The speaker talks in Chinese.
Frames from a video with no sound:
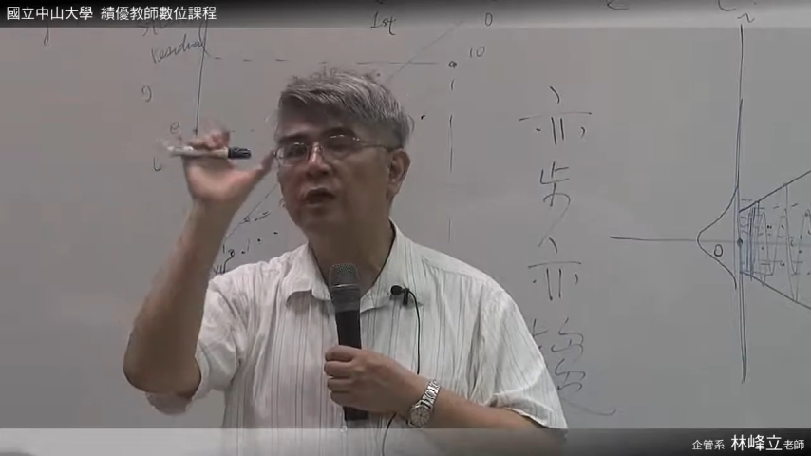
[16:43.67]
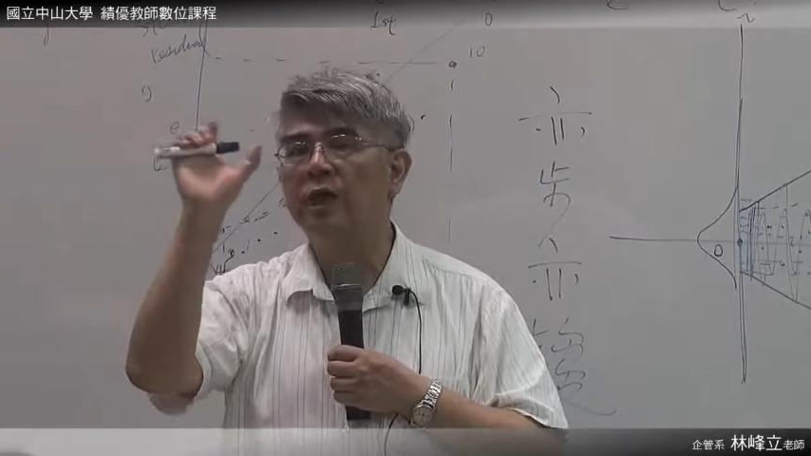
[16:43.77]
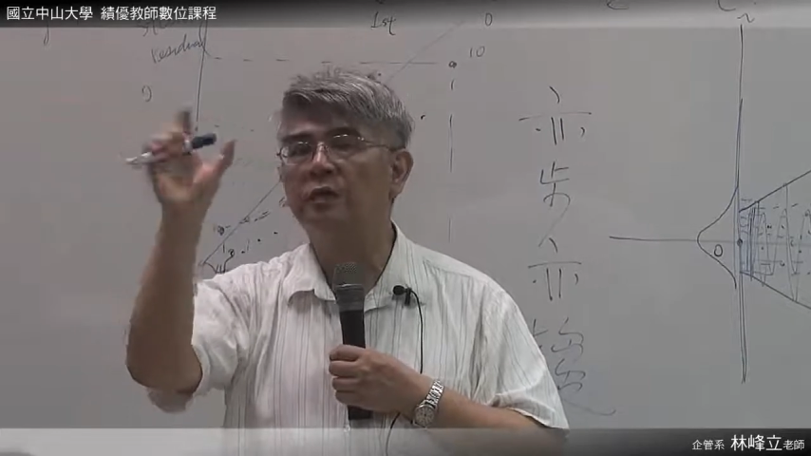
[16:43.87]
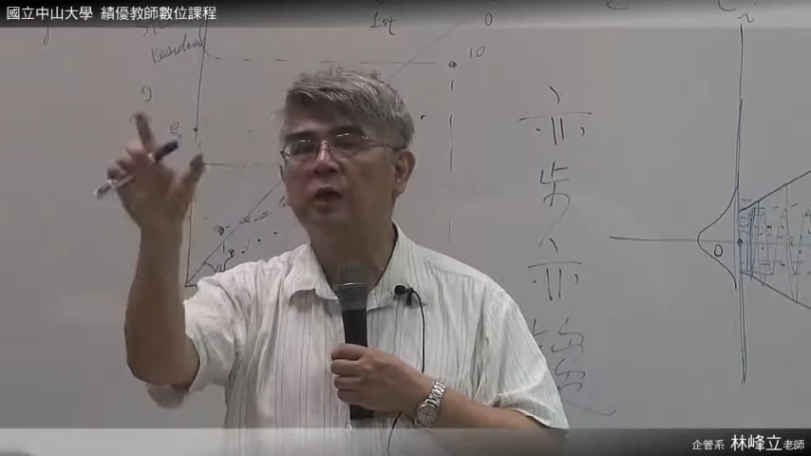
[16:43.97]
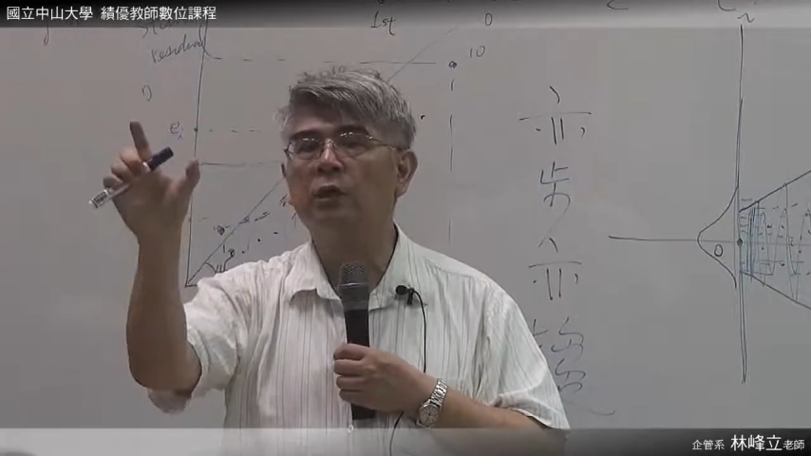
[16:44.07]

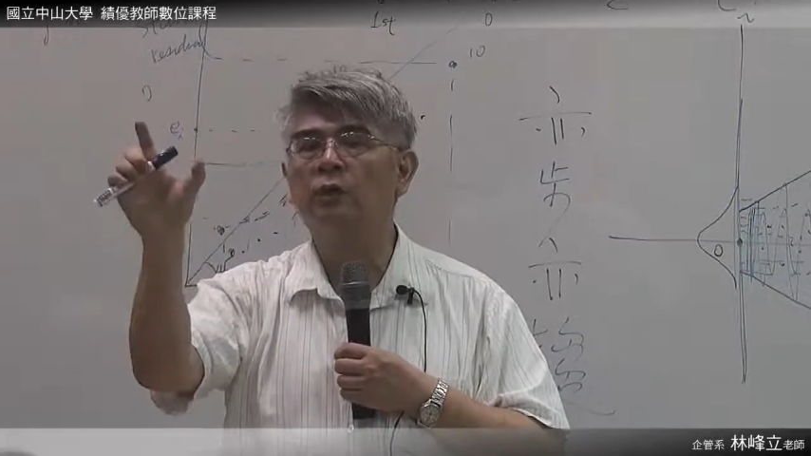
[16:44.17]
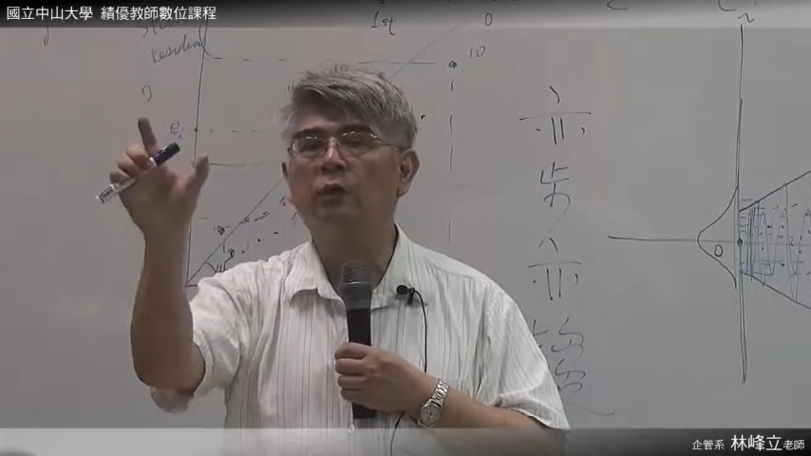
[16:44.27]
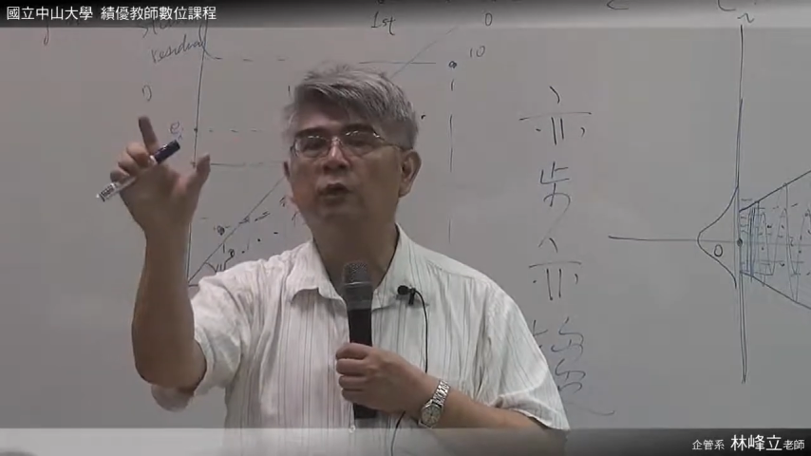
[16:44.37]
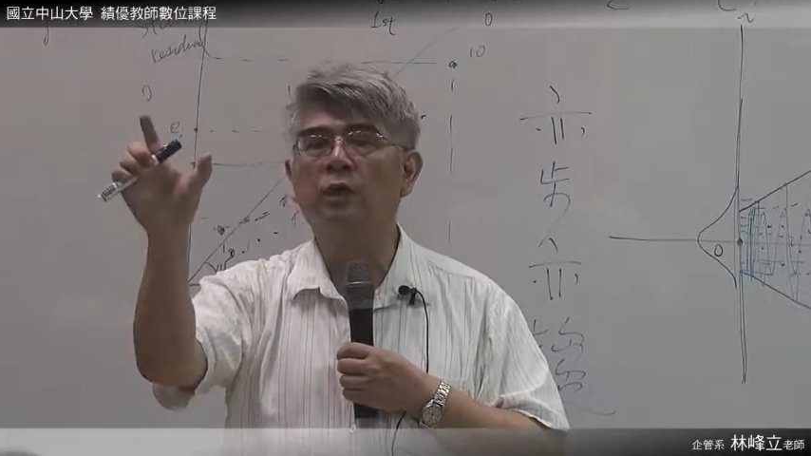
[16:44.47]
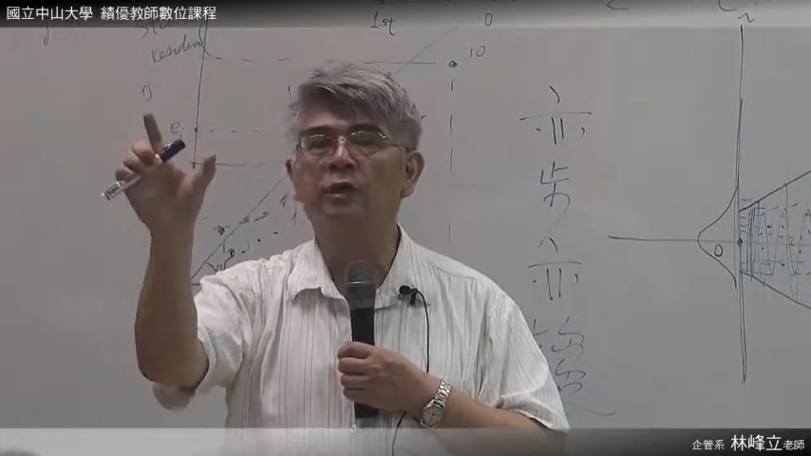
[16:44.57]
赖程
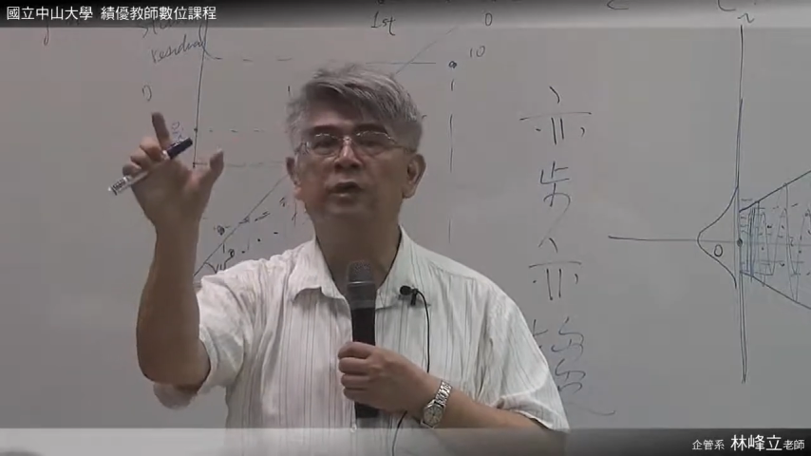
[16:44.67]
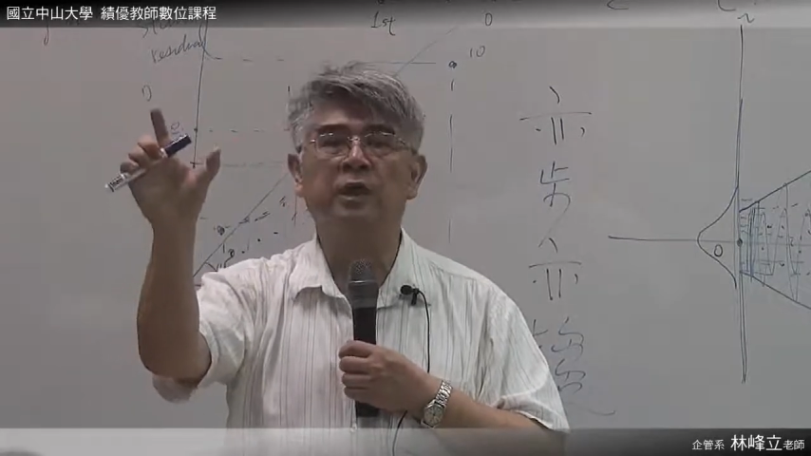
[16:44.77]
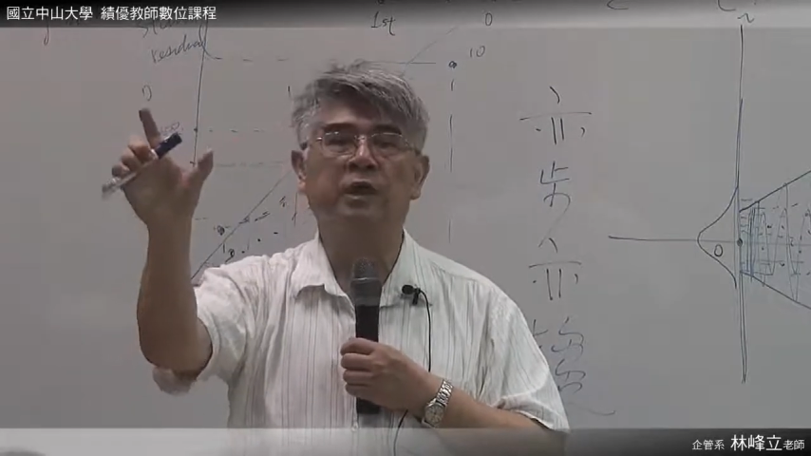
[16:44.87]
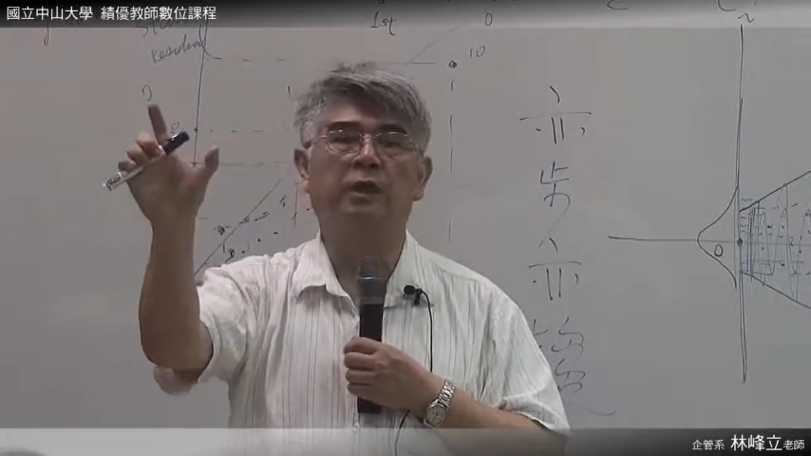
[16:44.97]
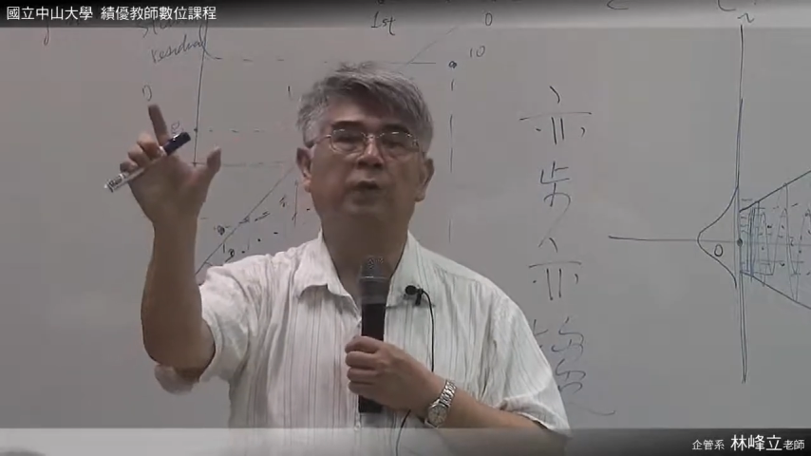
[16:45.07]
度为
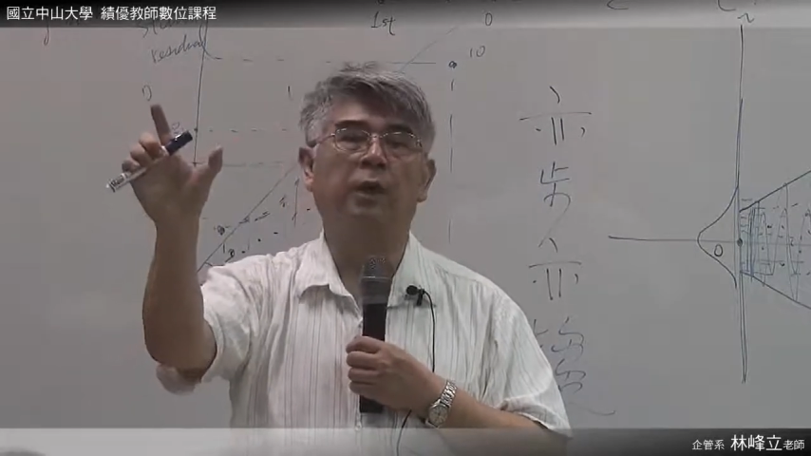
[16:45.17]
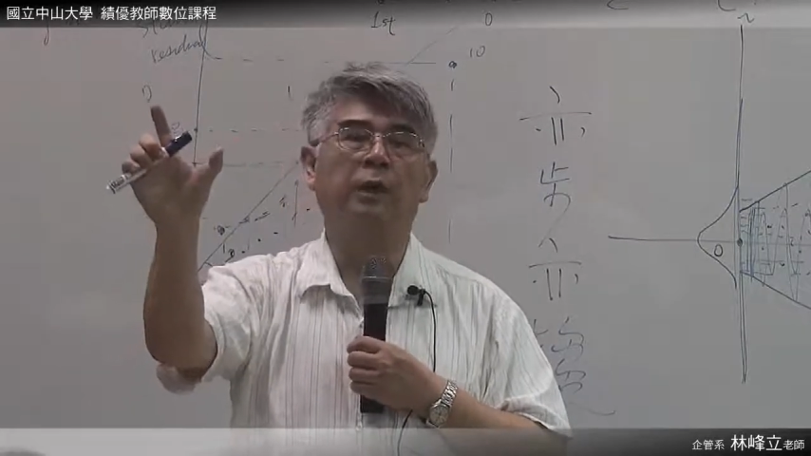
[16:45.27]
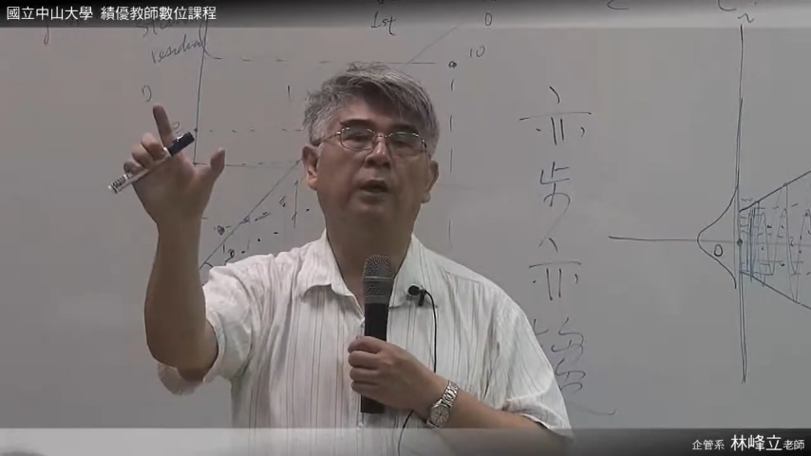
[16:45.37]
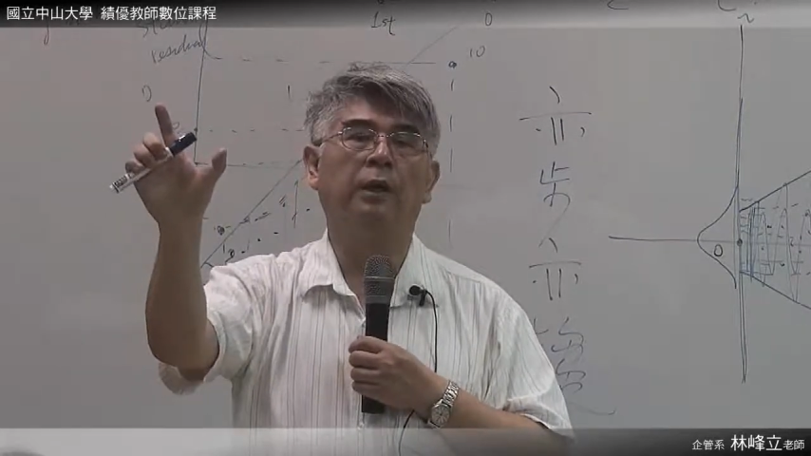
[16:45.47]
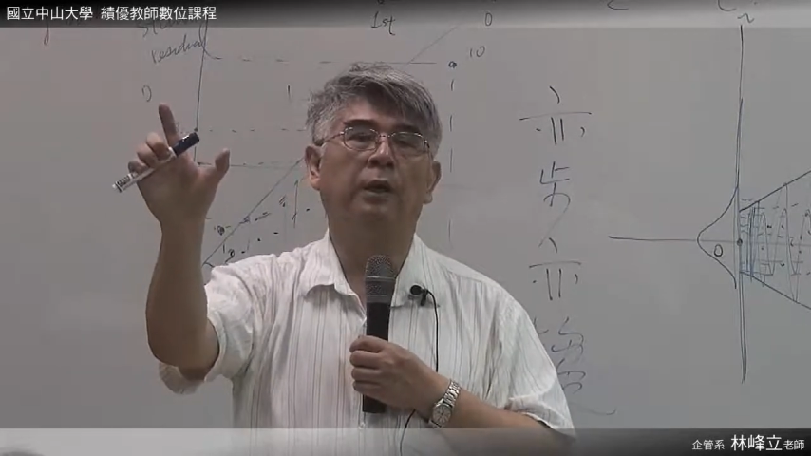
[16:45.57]
界的
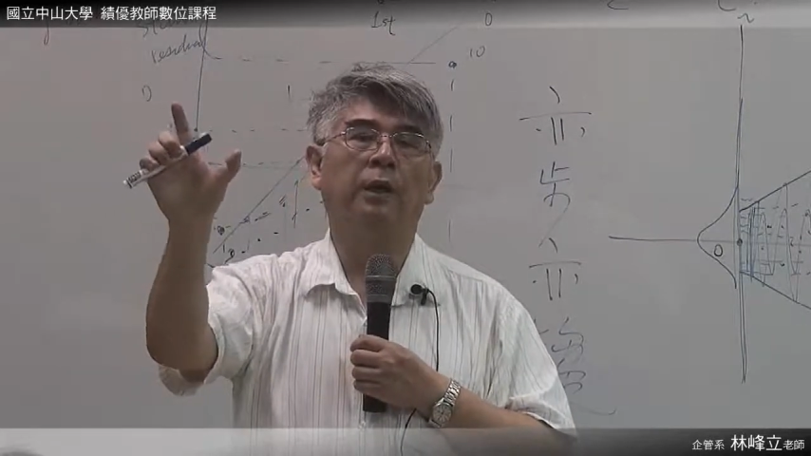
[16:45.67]
话呢，